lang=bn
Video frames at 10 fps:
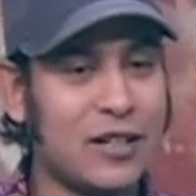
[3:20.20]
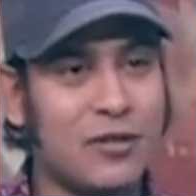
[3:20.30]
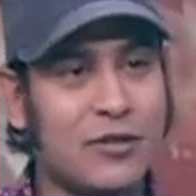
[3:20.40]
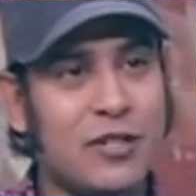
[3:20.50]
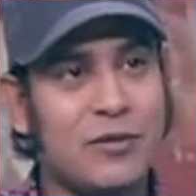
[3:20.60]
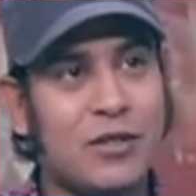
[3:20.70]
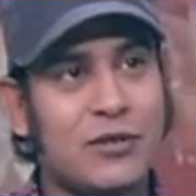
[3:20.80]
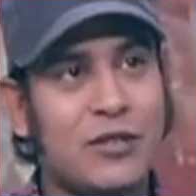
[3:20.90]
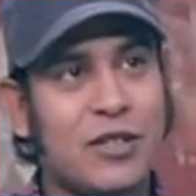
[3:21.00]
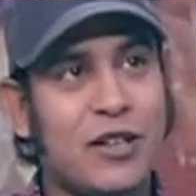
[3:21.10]
তো
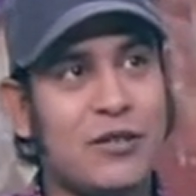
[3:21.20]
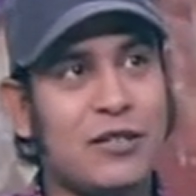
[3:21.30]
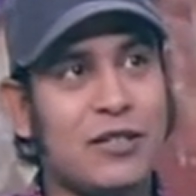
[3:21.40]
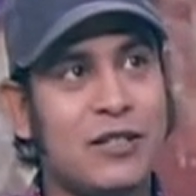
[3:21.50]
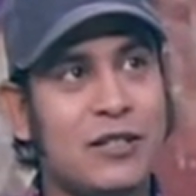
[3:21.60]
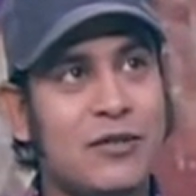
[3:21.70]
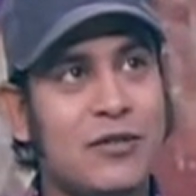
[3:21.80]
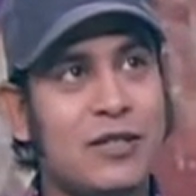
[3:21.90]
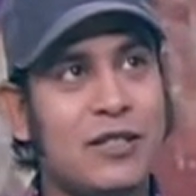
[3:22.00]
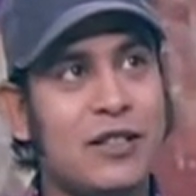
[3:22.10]
নির্বাচনের কারণে
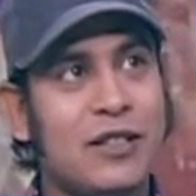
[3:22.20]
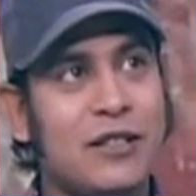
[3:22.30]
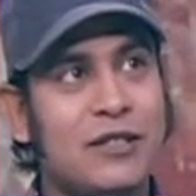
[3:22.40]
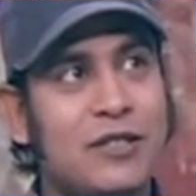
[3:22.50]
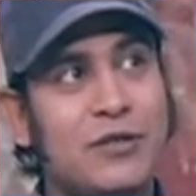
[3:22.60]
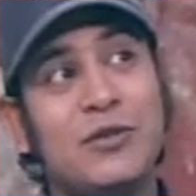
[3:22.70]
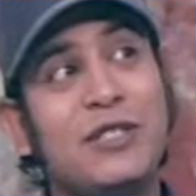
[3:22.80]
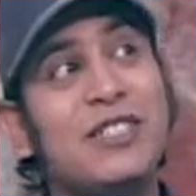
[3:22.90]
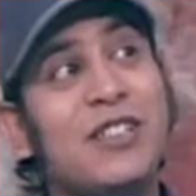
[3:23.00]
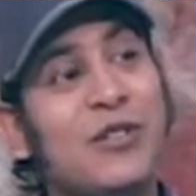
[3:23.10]
ওই
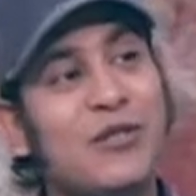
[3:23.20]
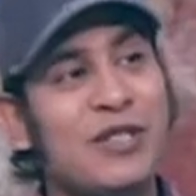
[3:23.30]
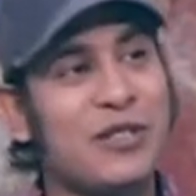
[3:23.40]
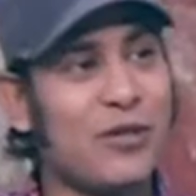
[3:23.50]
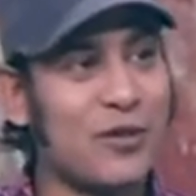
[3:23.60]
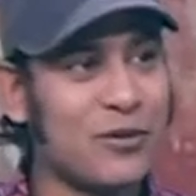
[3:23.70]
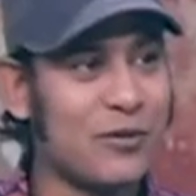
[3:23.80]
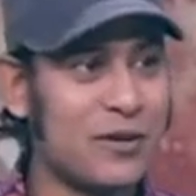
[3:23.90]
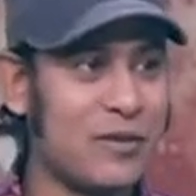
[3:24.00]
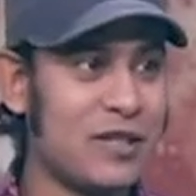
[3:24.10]
সিকিউরিটির কারণে
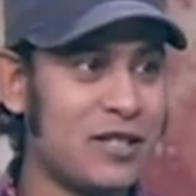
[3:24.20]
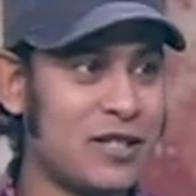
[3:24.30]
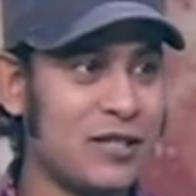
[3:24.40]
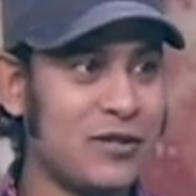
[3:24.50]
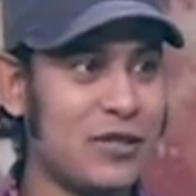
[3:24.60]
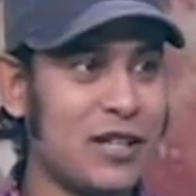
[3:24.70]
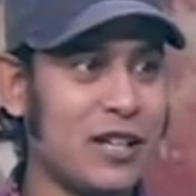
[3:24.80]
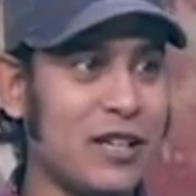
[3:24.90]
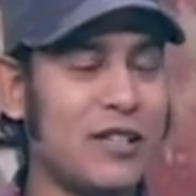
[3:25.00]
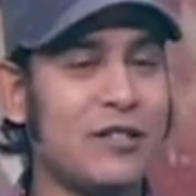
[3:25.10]
হয়তোবা বেশ কিছু
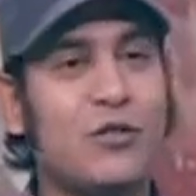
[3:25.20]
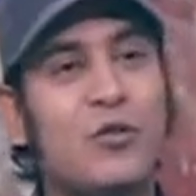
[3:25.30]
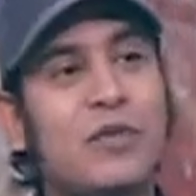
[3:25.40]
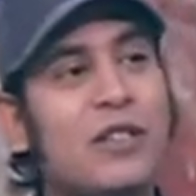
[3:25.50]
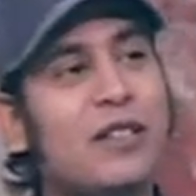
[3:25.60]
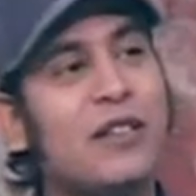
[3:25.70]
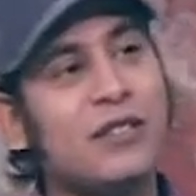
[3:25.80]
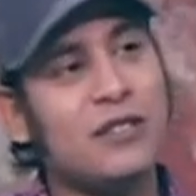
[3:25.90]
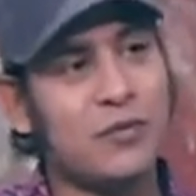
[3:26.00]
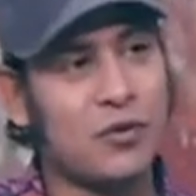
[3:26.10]
জায়গায় যে ওপেন এয়ার
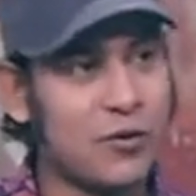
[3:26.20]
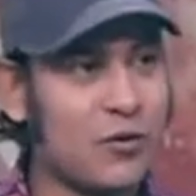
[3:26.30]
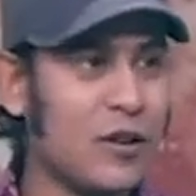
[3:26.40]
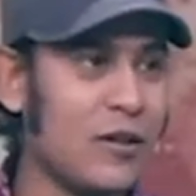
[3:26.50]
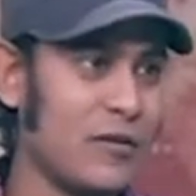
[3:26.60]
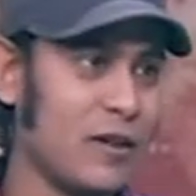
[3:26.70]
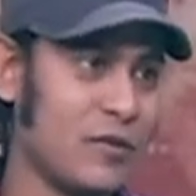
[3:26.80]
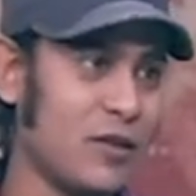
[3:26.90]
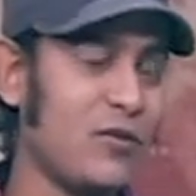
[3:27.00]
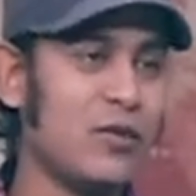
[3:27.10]
যে প্রোগ্রামগুলো
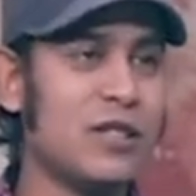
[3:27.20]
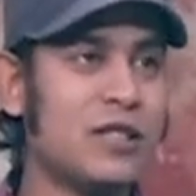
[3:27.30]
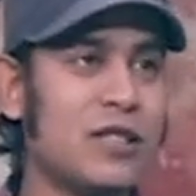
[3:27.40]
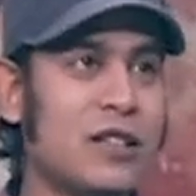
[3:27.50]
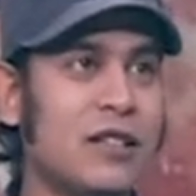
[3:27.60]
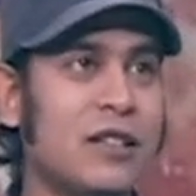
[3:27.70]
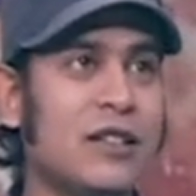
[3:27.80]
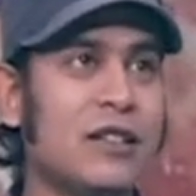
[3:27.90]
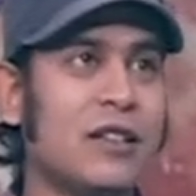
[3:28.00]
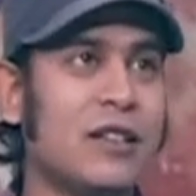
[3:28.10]
আমরা করি সেখানে
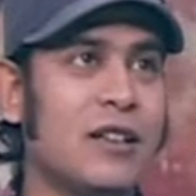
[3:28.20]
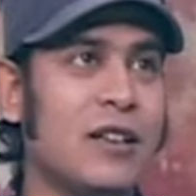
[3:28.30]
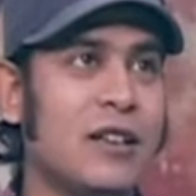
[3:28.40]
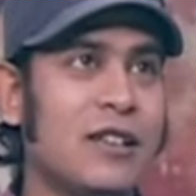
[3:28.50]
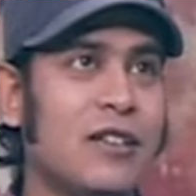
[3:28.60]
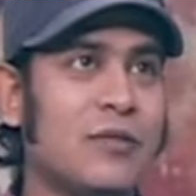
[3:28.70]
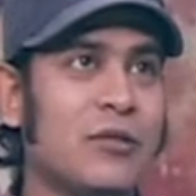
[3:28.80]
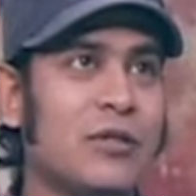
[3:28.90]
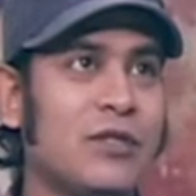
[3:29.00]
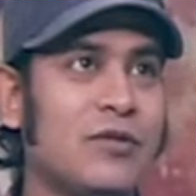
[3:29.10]

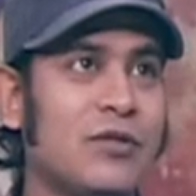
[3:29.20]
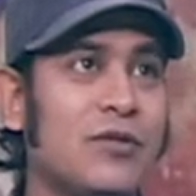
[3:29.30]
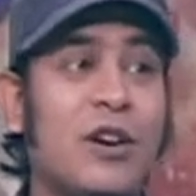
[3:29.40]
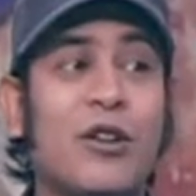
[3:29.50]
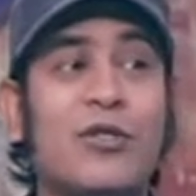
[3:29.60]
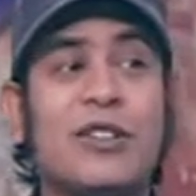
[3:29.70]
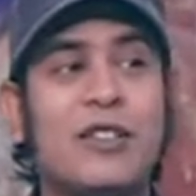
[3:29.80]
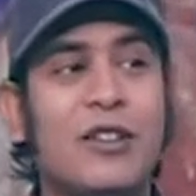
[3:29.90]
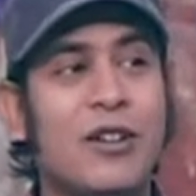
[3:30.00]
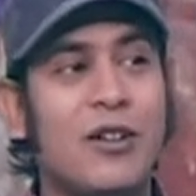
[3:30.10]
নিরাপত্তাজনিত কারণে
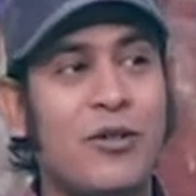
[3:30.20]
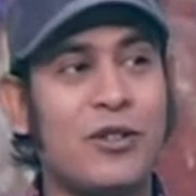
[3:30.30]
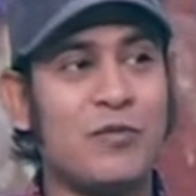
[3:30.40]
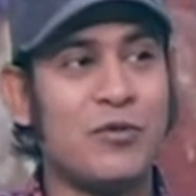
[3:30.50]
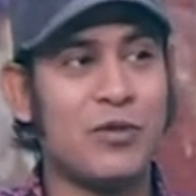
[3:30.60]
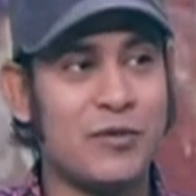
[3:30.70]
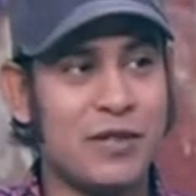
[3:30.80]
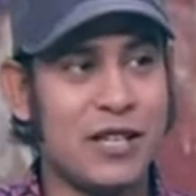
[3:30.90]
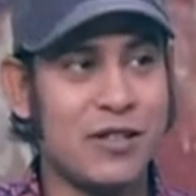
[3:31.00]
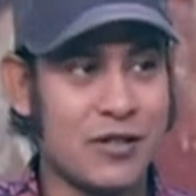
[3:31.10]
অনেক
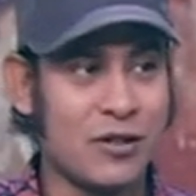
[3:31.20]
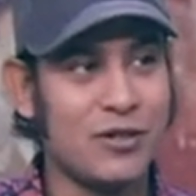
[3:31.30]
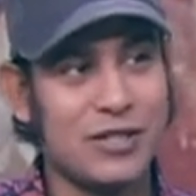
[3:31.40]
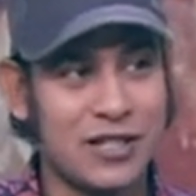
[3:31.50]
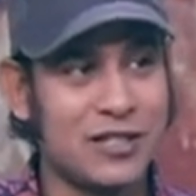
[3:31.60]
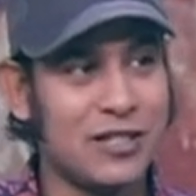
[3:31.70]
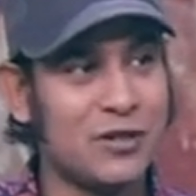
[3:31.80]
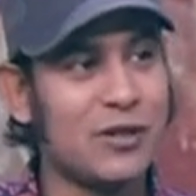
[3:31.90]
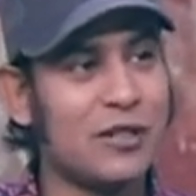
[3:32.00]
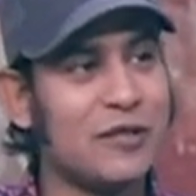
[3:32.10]
প্রোগ্রামই ক্যান্সেল হয়ে যাচ্ছে আসলে